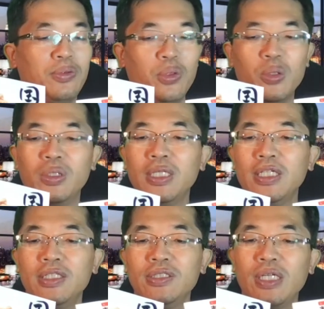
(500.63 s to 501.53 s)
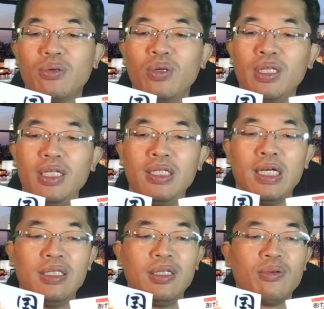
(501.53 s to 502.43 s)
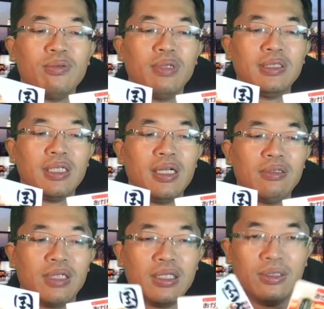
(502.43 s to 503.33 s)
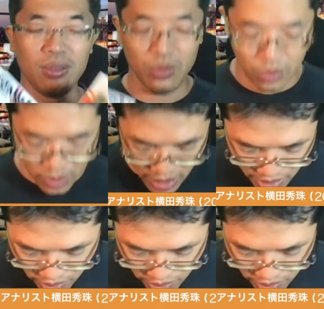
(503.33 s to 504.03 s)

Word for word: じゃあこれね、なんでこんなかっていうことで、